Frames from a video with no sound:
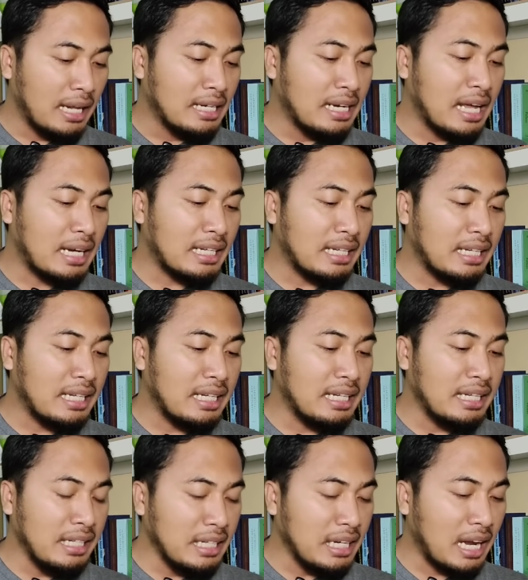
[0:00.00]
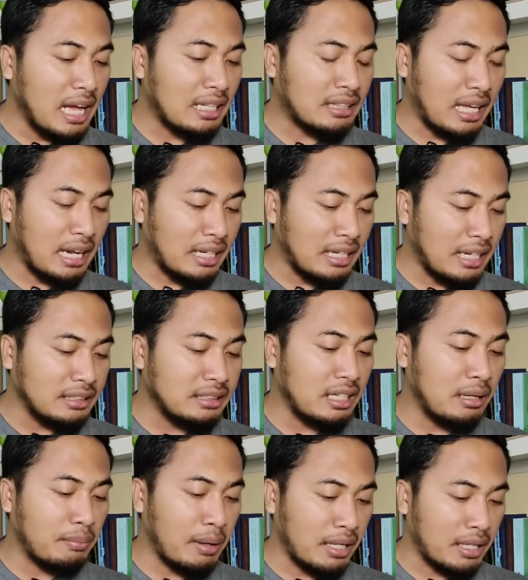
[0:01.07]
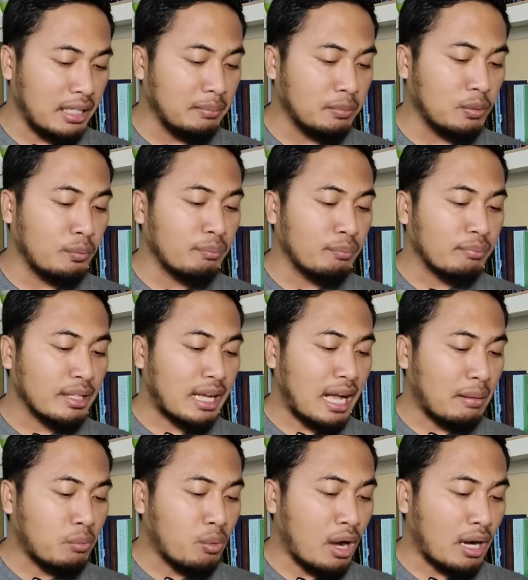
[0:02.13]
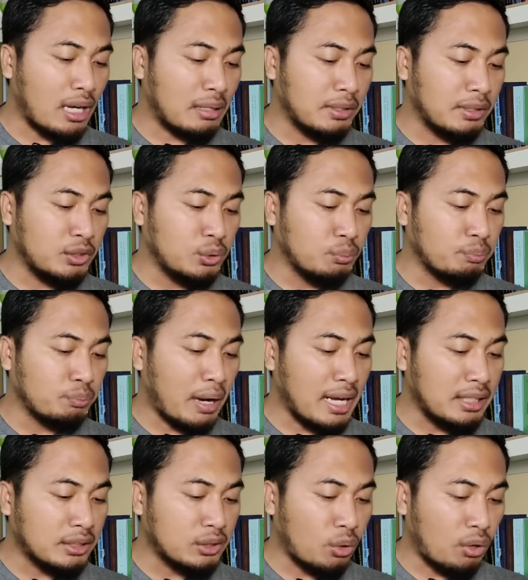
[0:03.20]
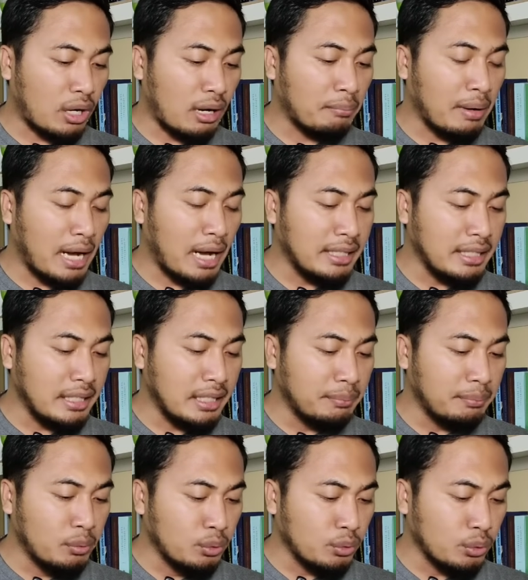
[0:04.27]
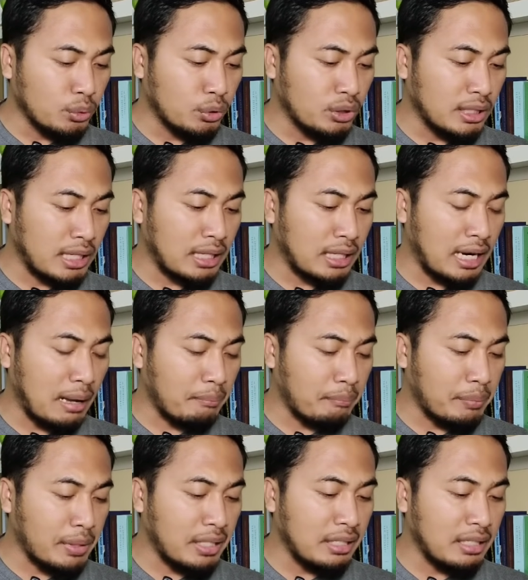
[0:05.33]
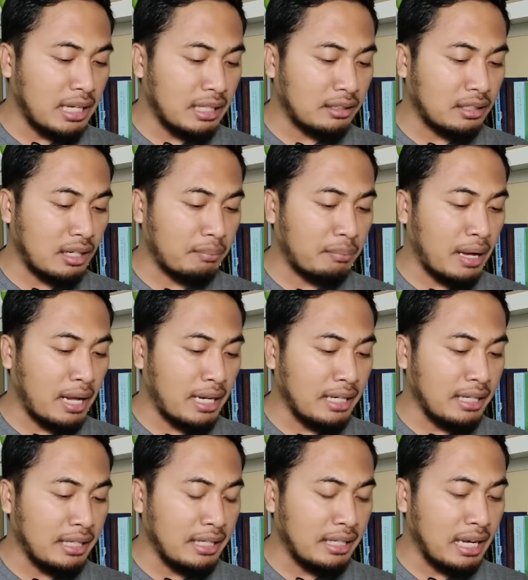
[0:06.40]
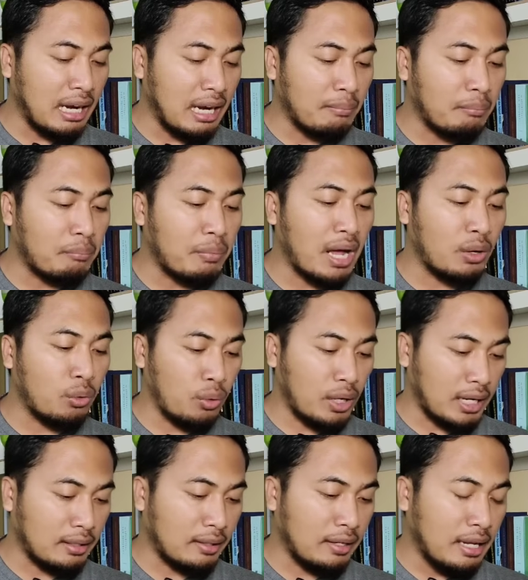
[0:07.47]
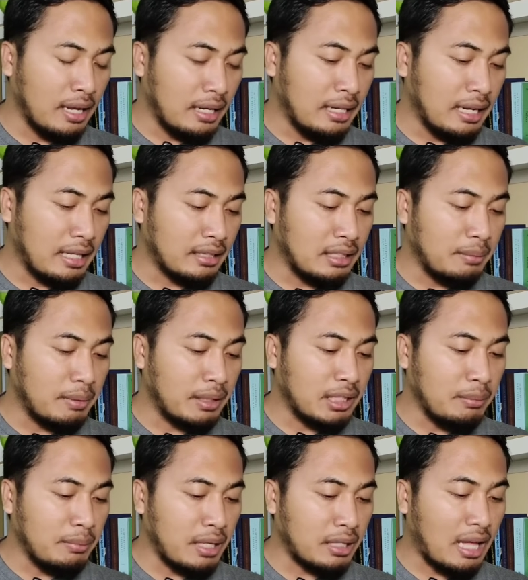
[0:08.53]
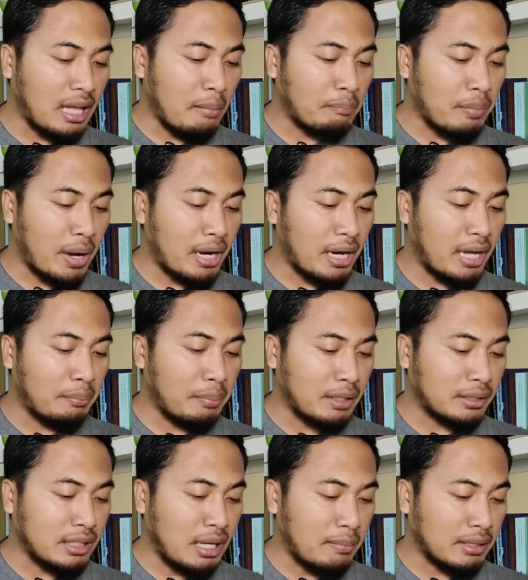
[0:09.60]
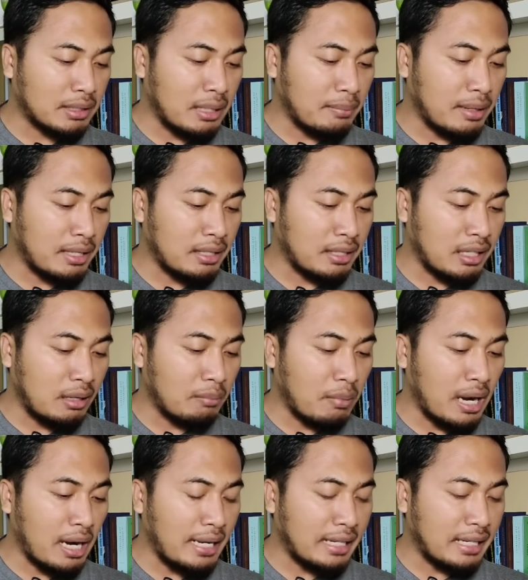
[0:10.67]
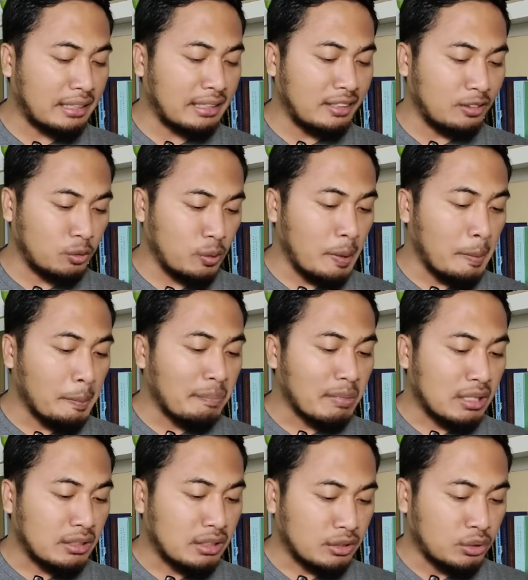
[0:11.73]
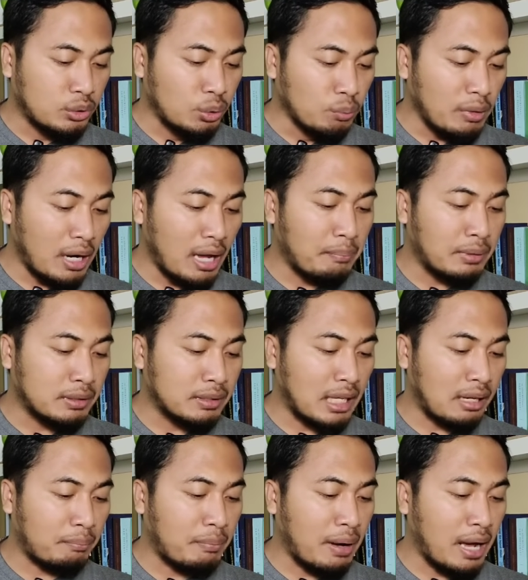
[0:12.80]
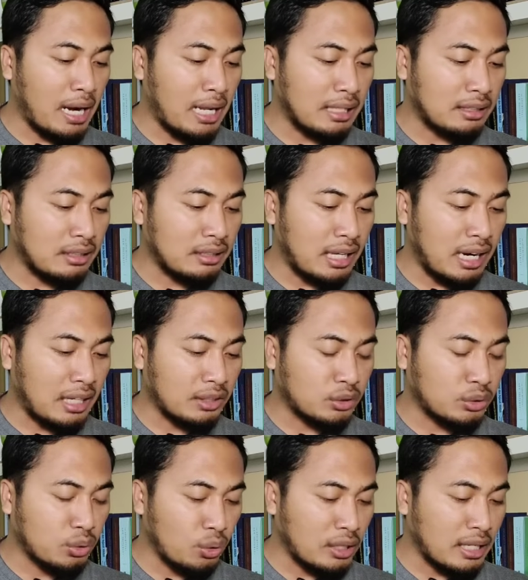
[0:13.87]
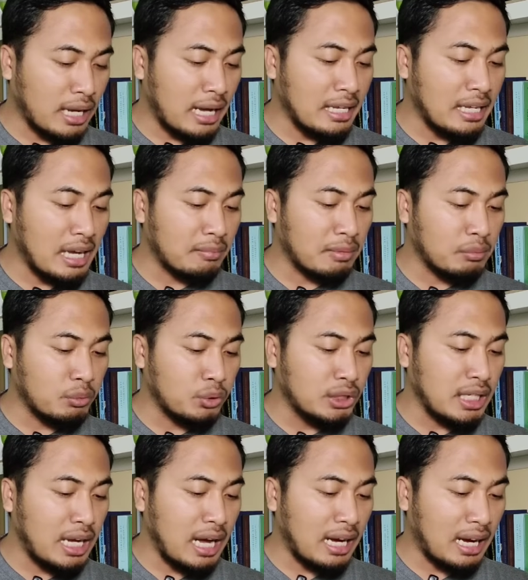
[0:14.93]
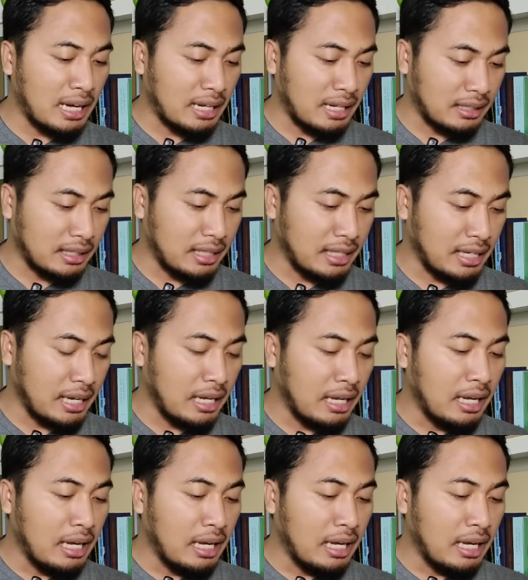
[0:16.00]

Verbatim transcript: Dan inilah tandanya bagimu. Kamu akan menjumpai seorang bayi dibungkus dengan lampin dan terbaring di dalam palungan. Dan tiba-tiba tampaklah bersama-sama dengan malaikat itu sejumlah besar bala tentara surga yang memuji Allah katanya.